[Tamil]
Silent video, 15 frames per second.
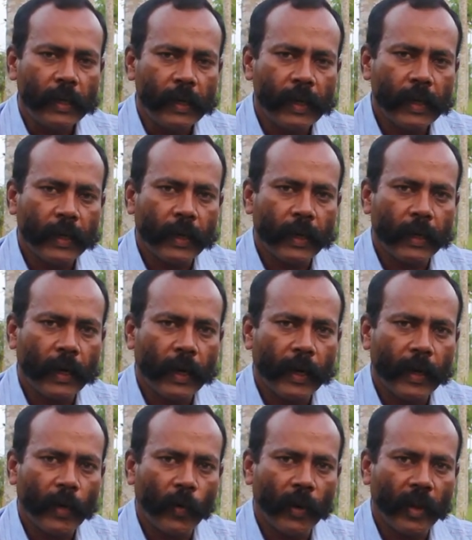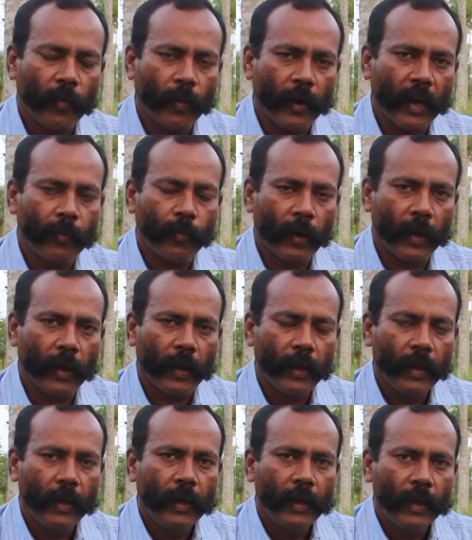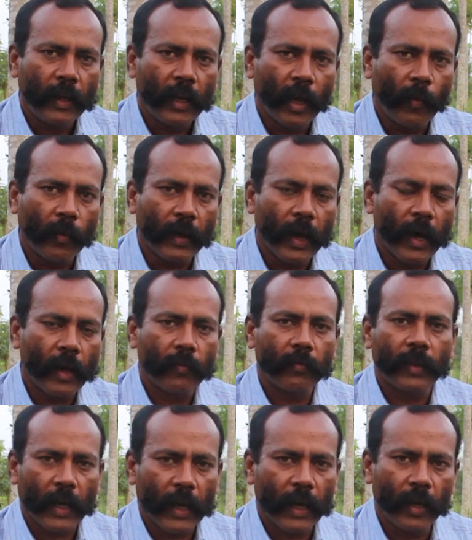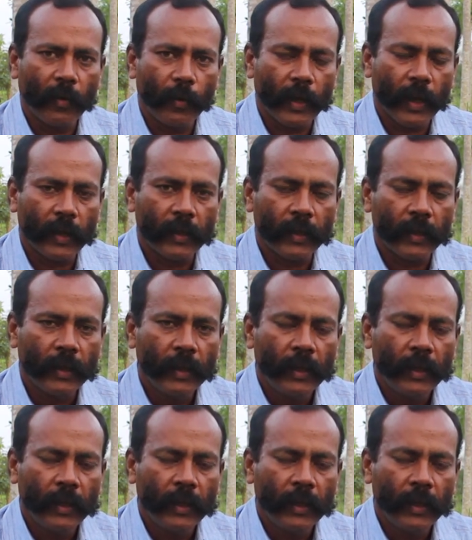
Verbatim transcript: இயற்கை அன்னையினுடைய படைப்பில் நாம் யாரும் தலையிட முடியாது